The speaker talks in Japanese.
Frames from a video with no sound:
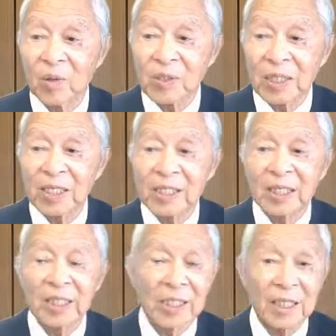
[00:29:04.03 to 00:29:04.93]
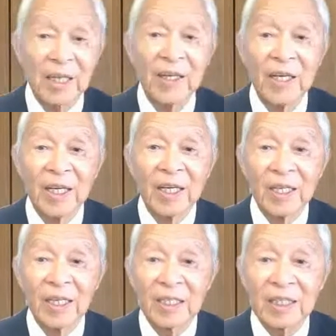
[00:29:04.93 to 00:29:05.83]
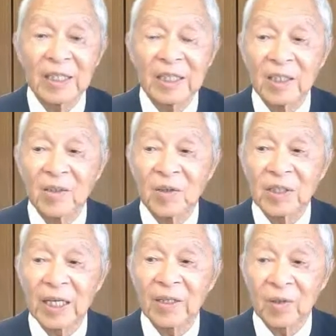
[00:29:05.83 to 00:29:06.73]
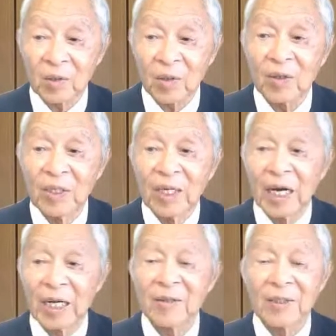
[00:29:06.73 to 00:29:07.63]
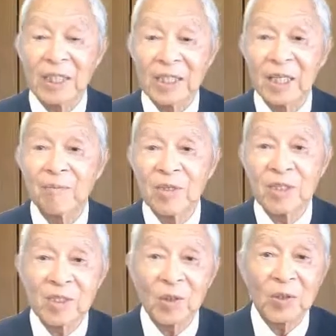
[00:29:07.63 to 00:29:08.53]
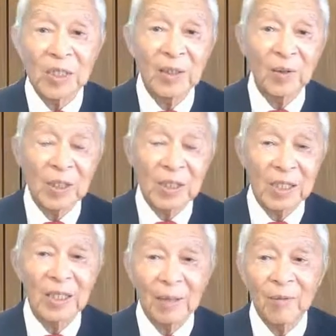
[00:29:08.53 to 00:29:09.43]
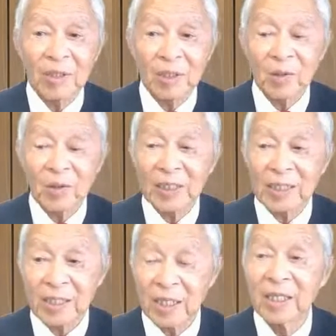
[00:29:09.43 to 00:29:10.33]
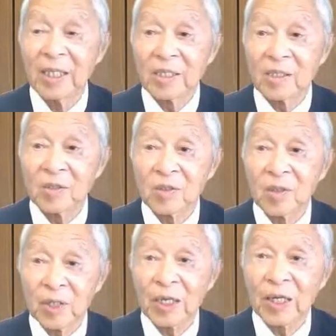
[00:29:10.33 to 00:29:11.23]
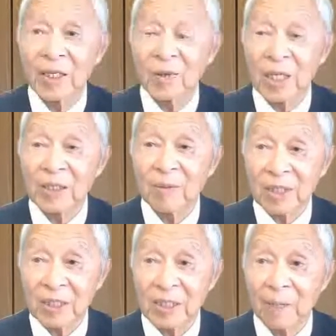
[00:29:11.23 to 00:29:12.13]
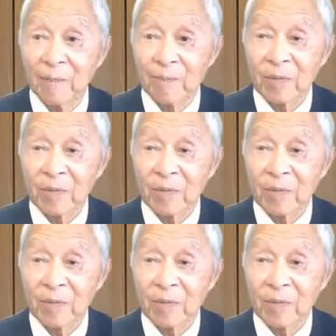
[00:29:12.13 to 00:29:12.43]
動をしたりしてですね、え筋肉を鍛えること、あるいはですね、敏捷性をですね、保つことがですね、重要でございます。